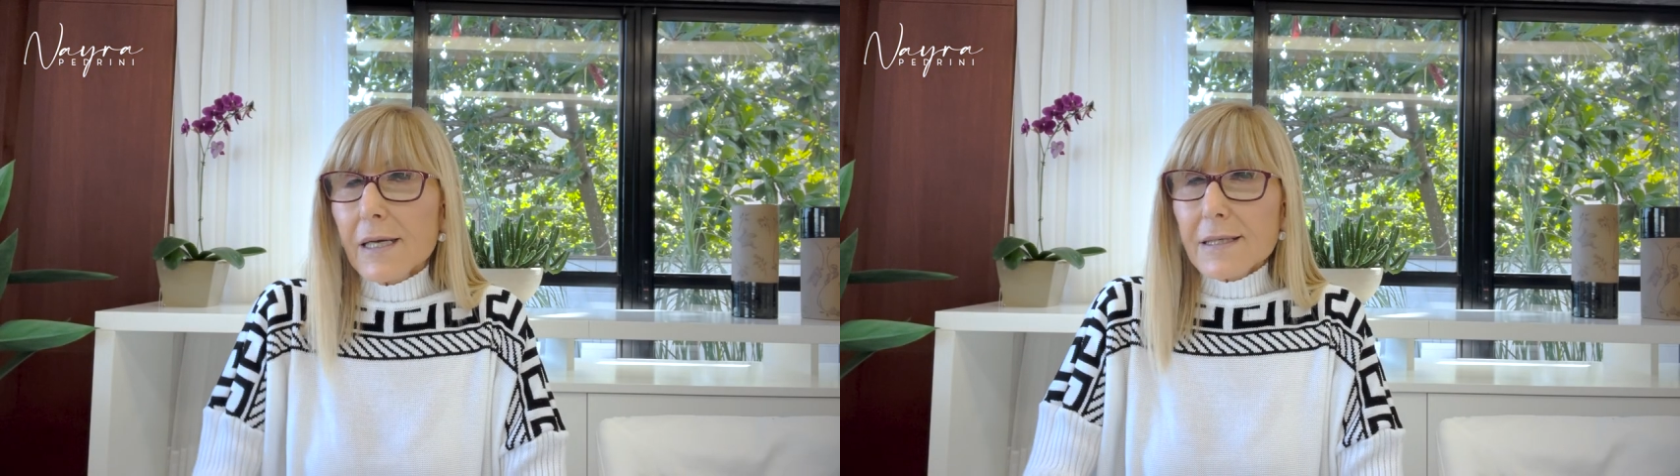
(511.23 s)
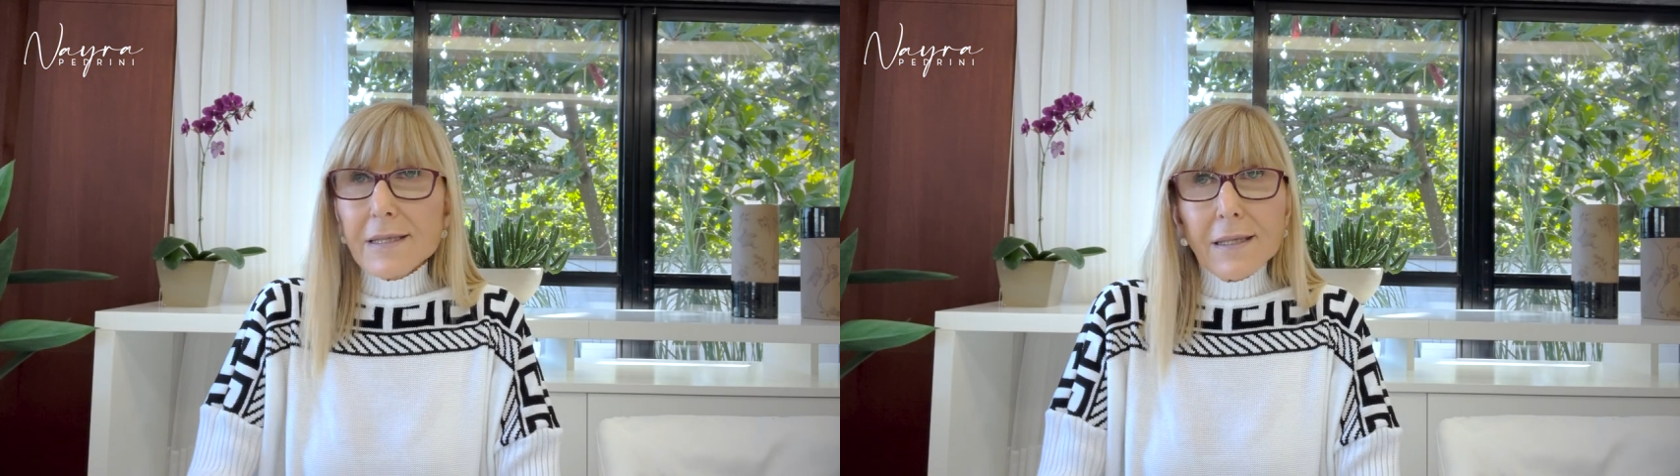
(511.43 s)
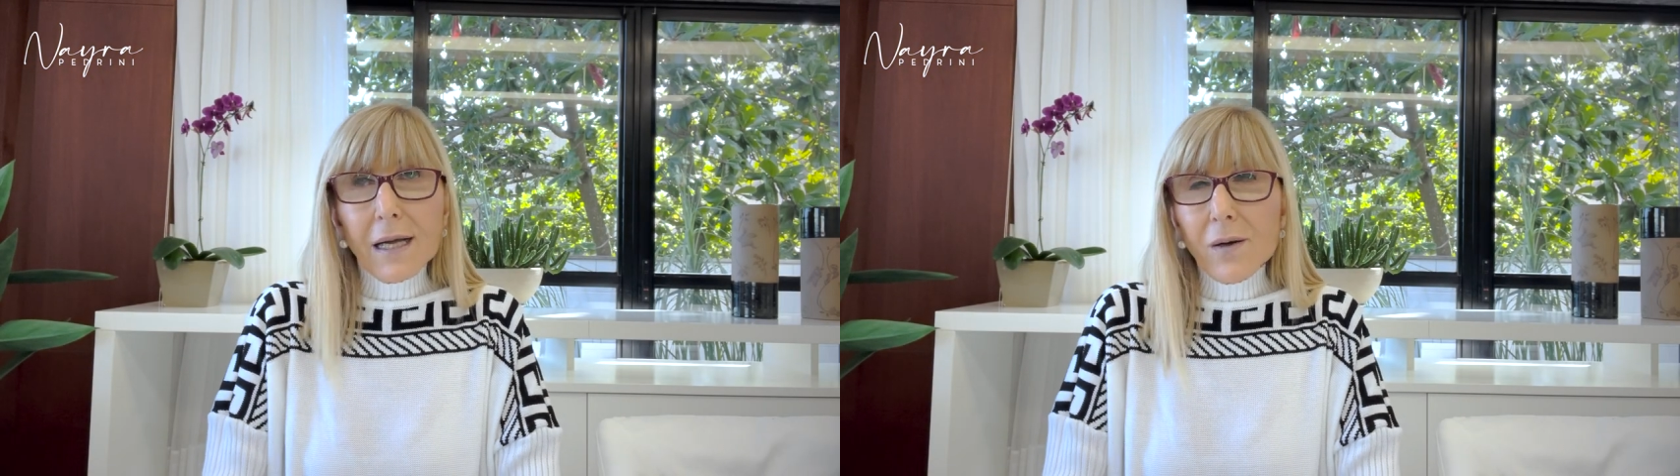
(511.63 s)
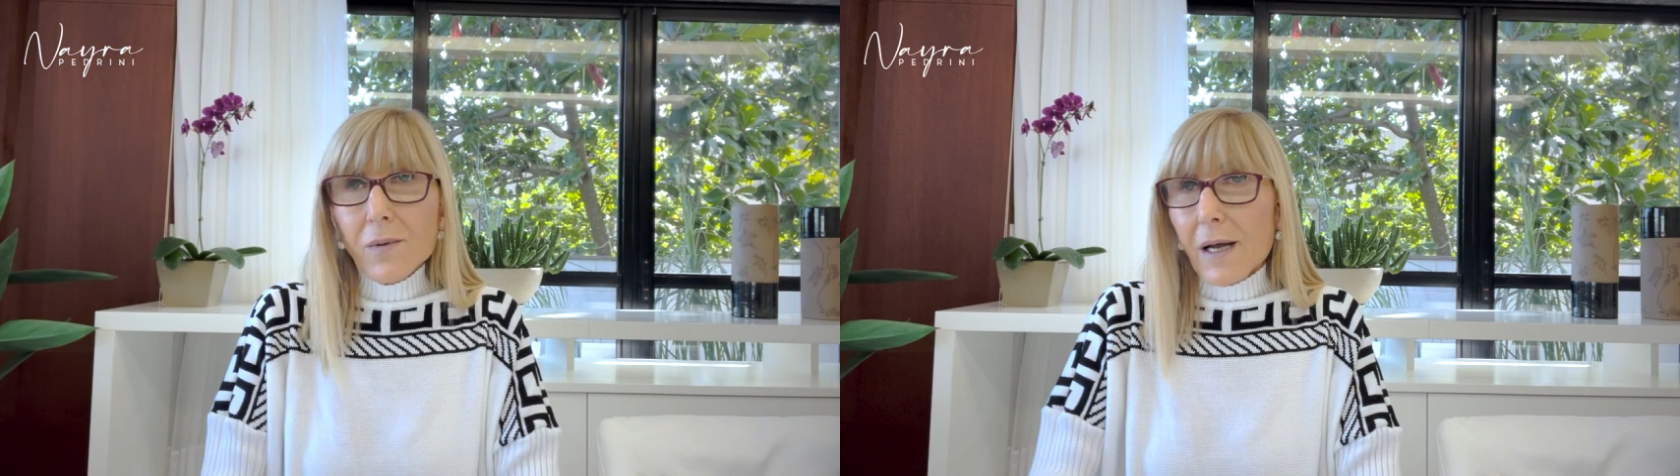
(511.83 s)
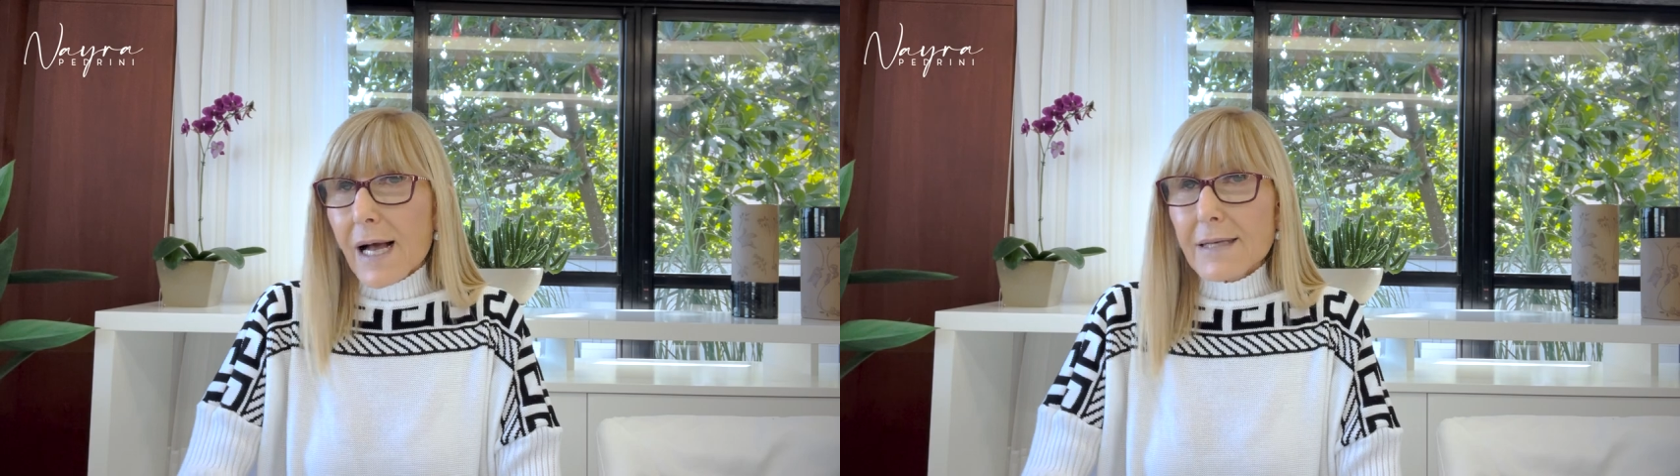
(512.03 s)

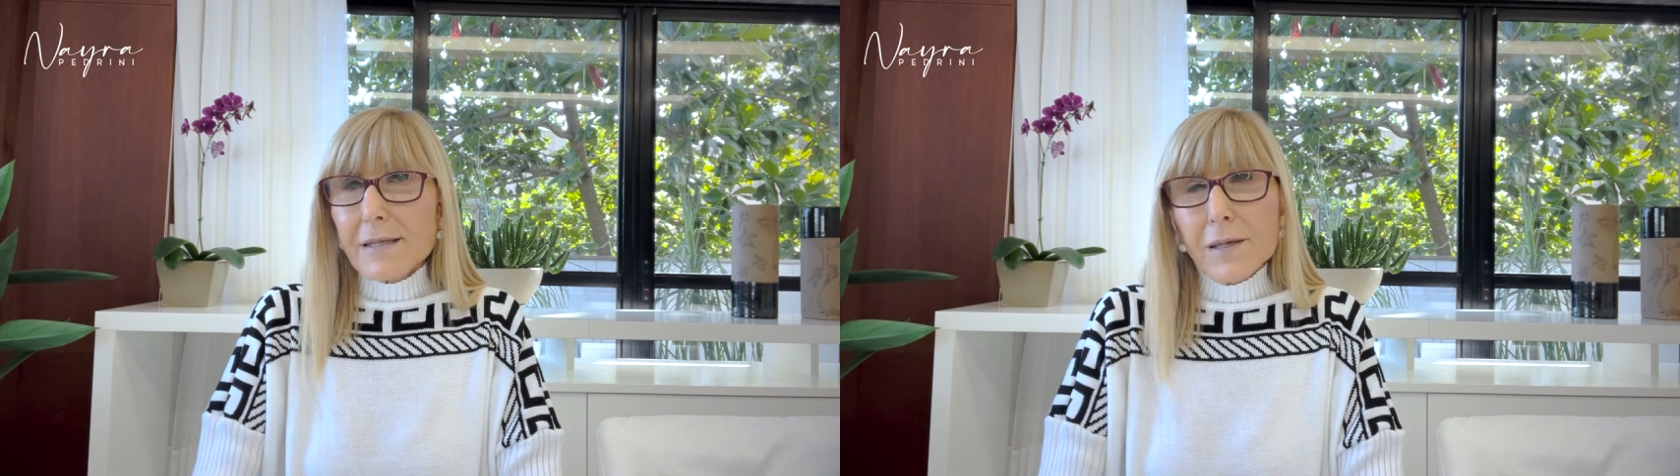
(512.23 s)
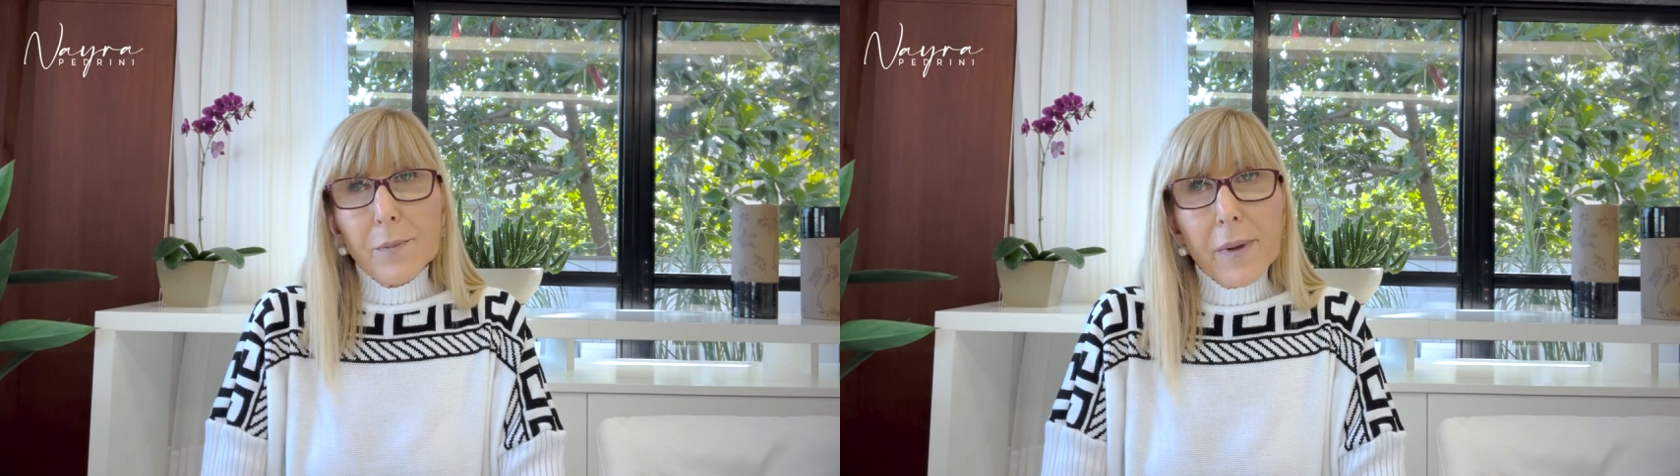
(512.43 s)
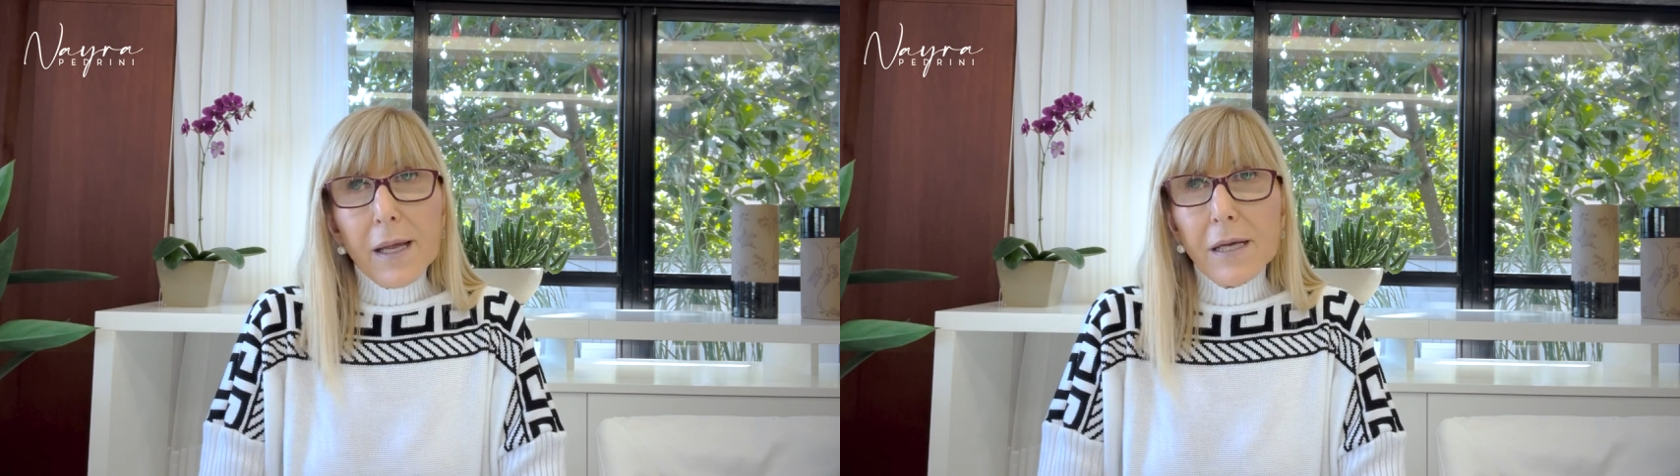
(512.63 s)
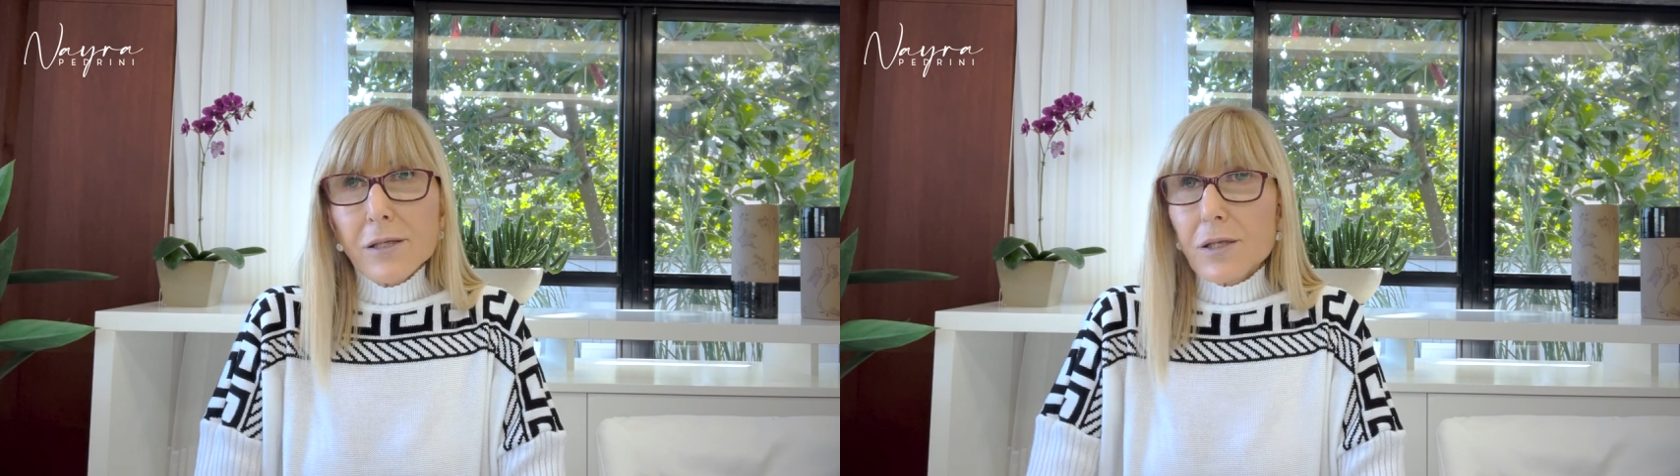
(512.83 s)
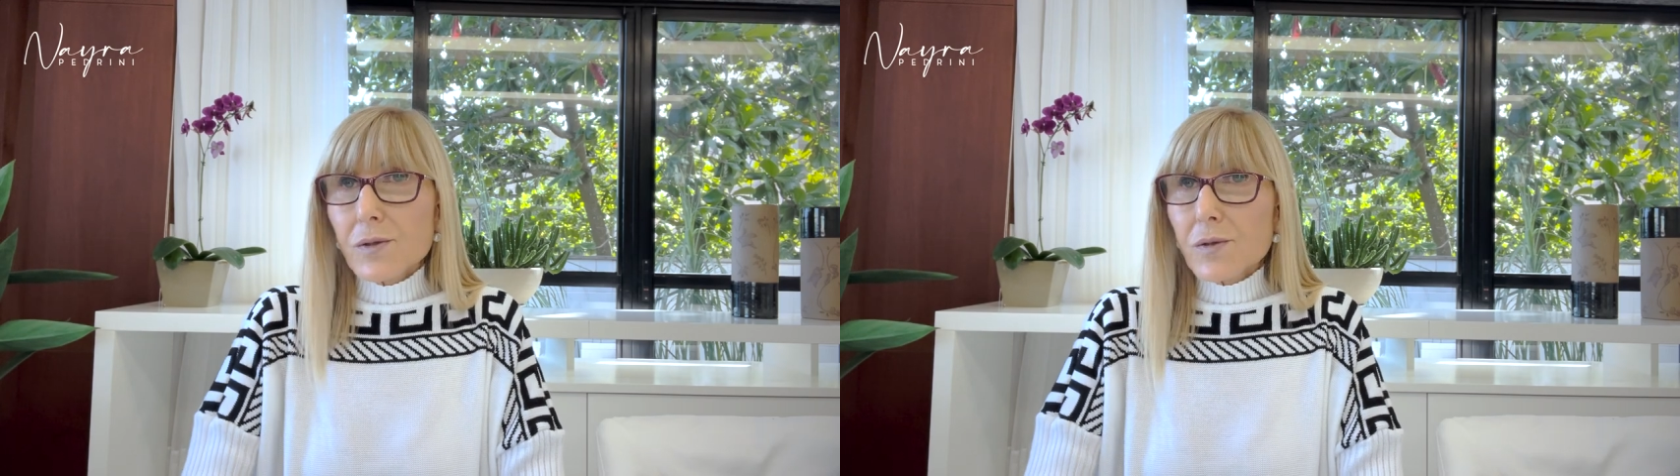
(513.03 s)
senão as serpentes,